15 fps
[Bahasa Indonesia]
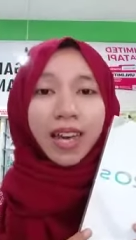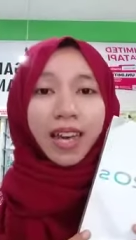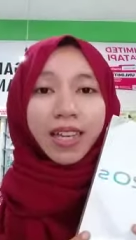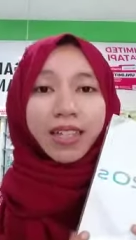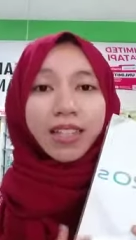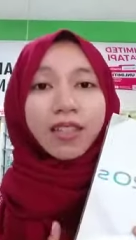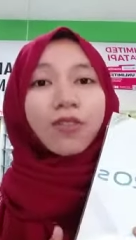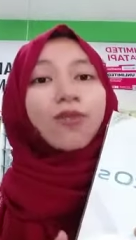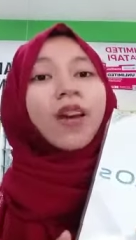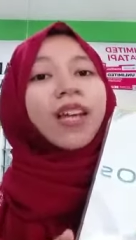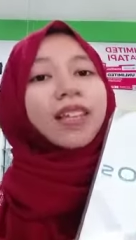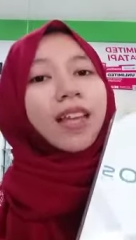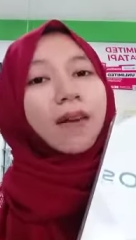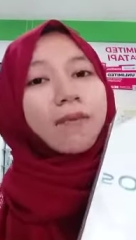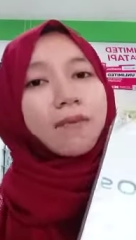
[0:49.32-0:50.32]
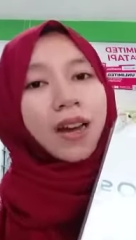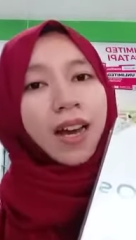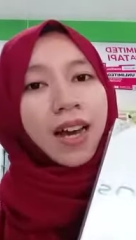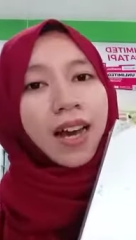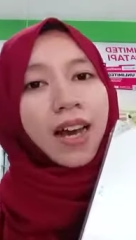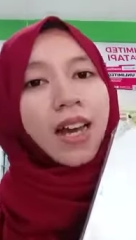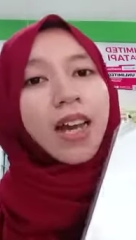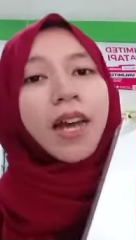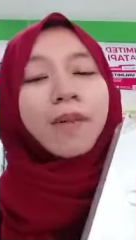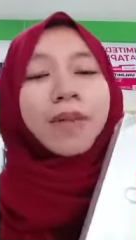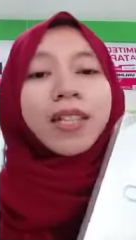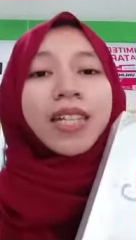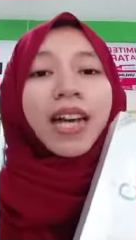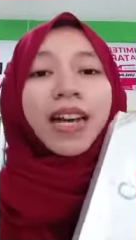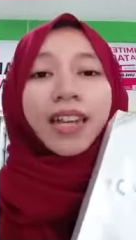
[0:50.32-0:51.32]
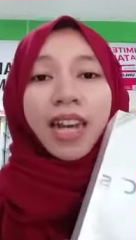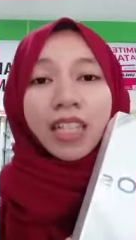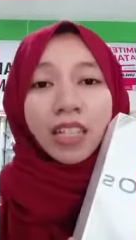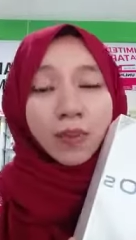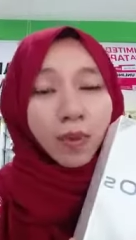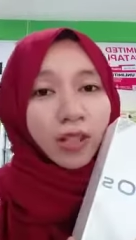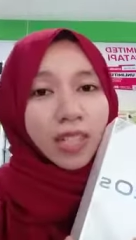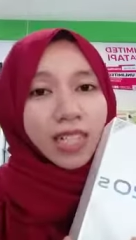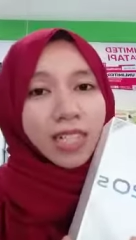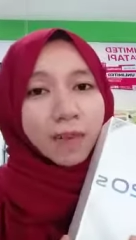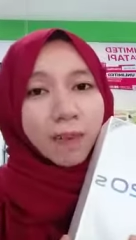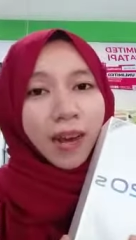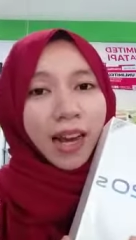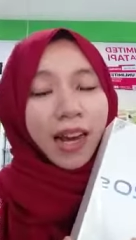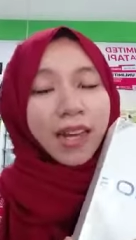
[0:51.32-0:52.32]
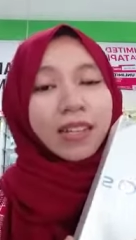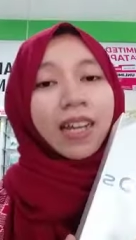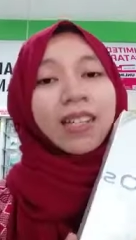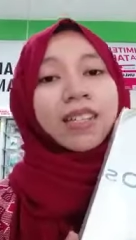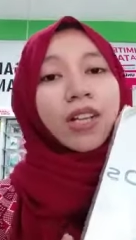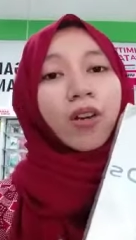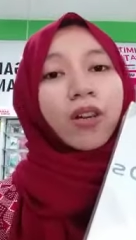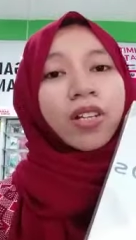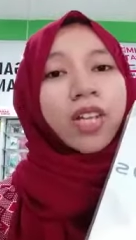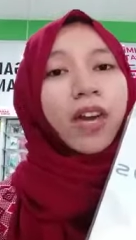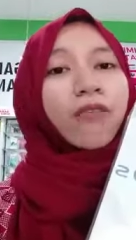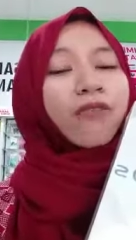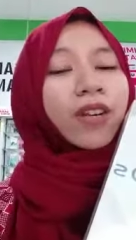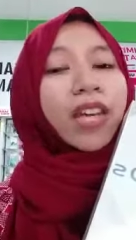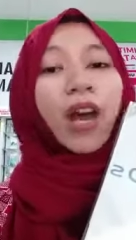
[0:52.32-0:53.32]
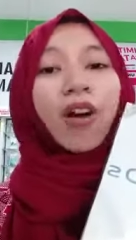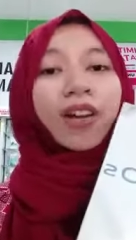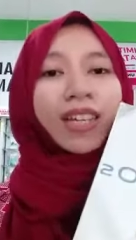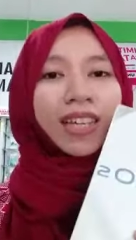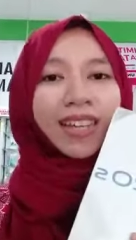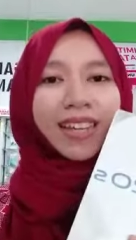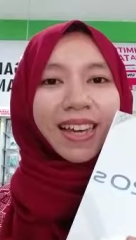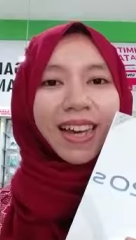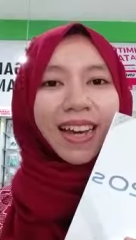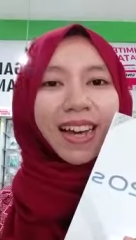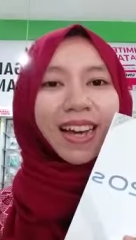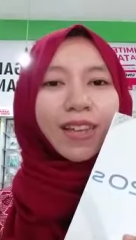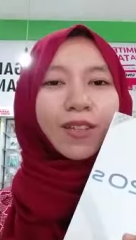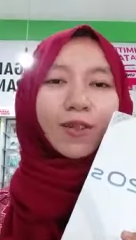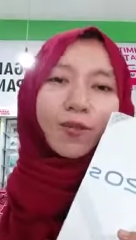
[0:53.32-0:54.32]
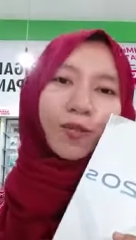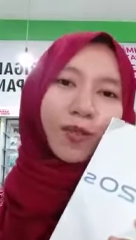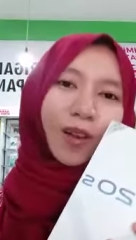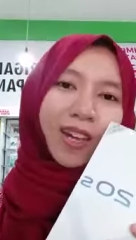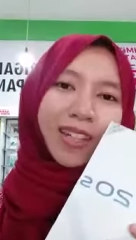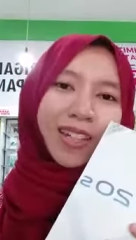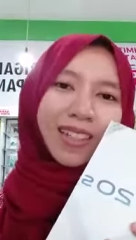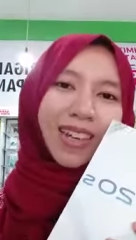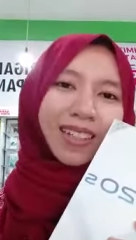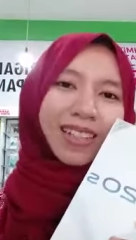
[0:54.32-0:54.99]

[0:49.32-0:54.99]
cash, tukar tambah, bisa kredit proses cepat dan COD free ongkir ya. Yuk buruan datang